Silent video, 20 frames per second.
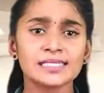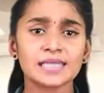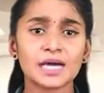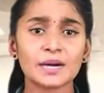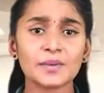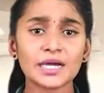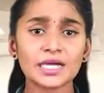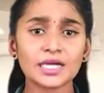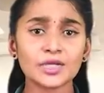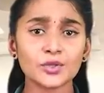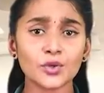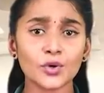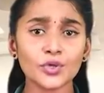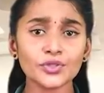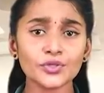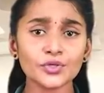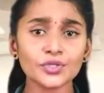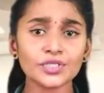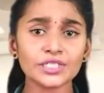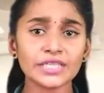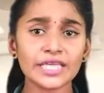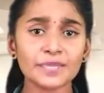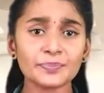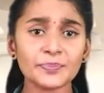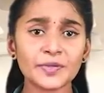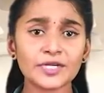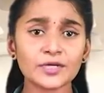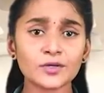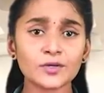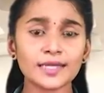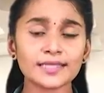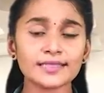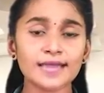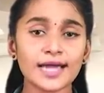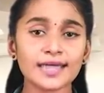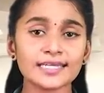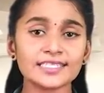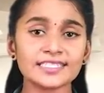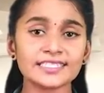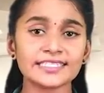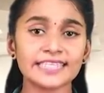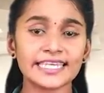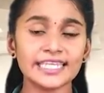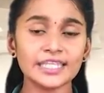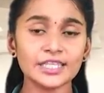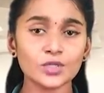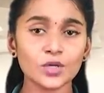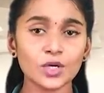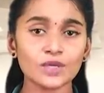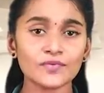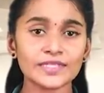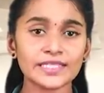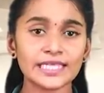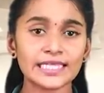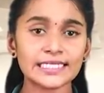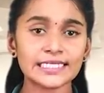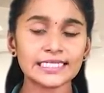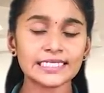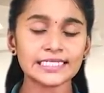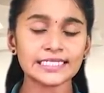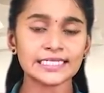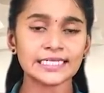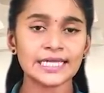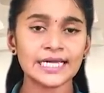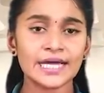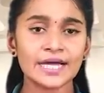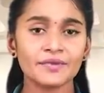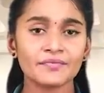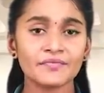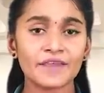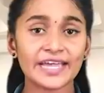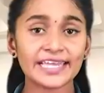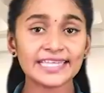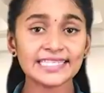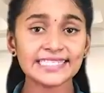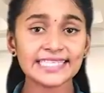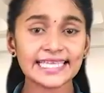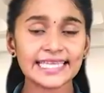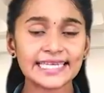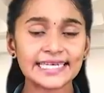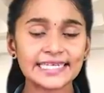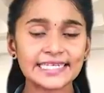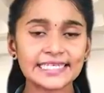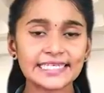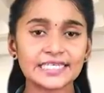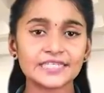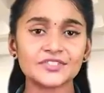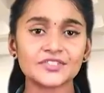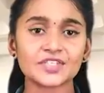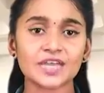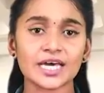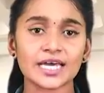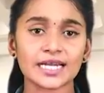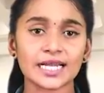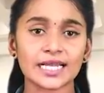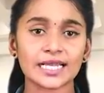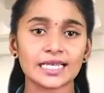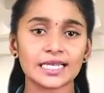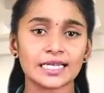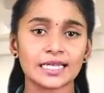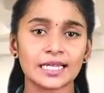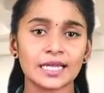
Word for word: தமக்கு நோய் தொற்று ஏற்பட்டுள்ளதா என்று தெரிந்து கொள்வதற்கு வரிசையில் நிற்கின்றார்கள்